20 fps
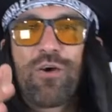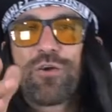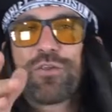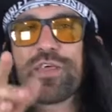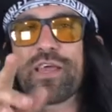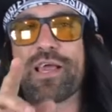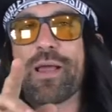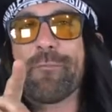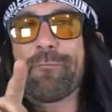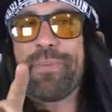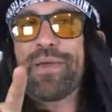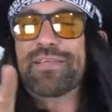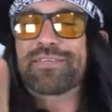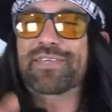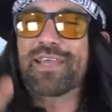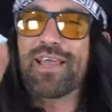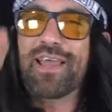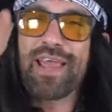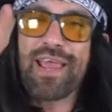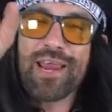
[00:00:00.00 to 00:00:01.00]
de
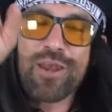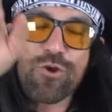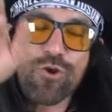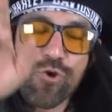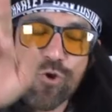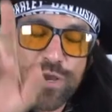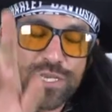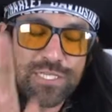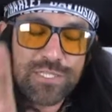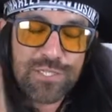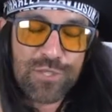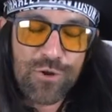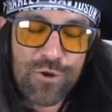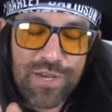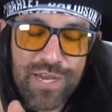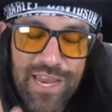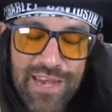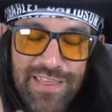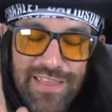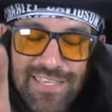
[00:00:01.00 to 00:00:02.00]
Campeche, nuestro
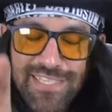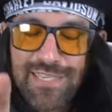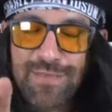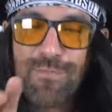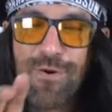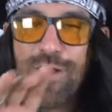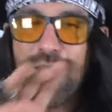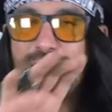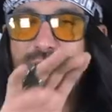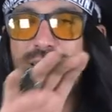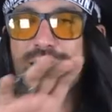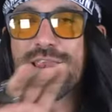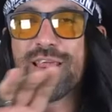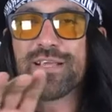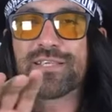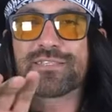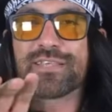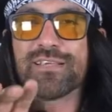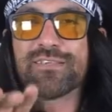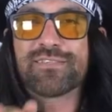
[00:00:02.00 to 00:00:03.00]
queridísimo
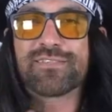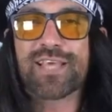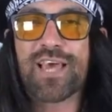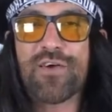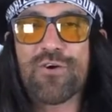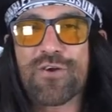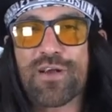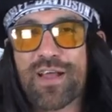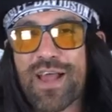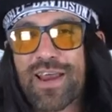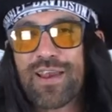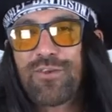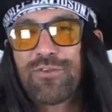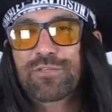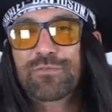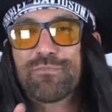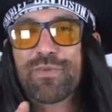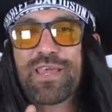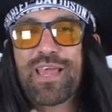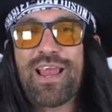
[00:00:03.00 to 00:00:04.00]
licenciado
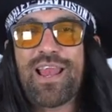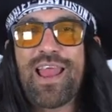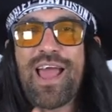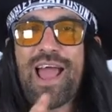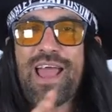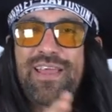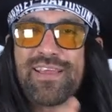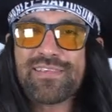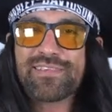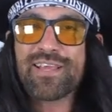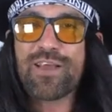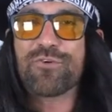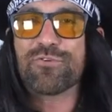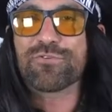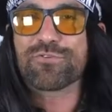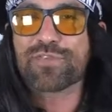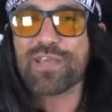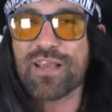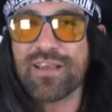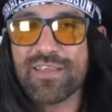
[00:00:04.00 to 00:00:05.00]
Carlos Miguel Aiza
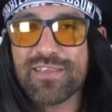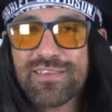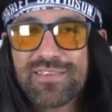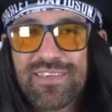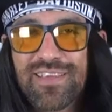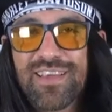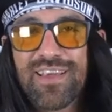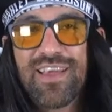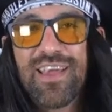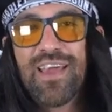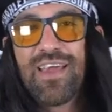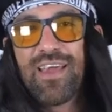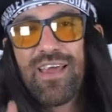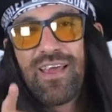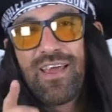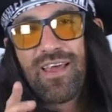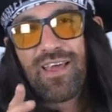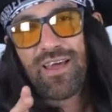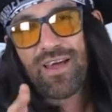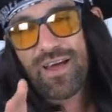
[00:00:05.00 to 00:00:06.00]
González,
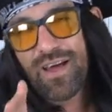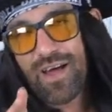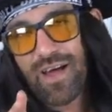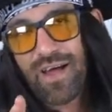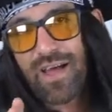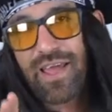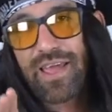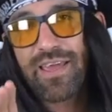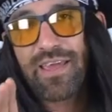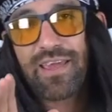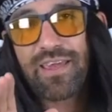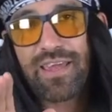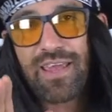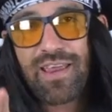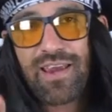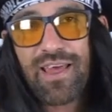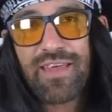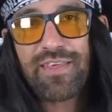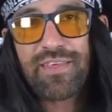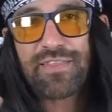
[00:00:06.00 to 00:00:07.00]
ah, en
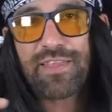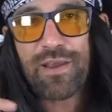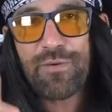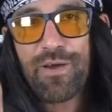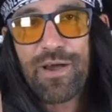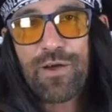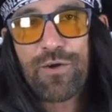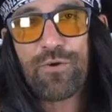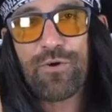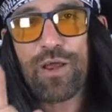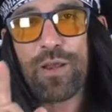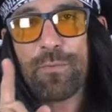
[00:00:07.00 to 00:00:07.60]
gira de trabajo el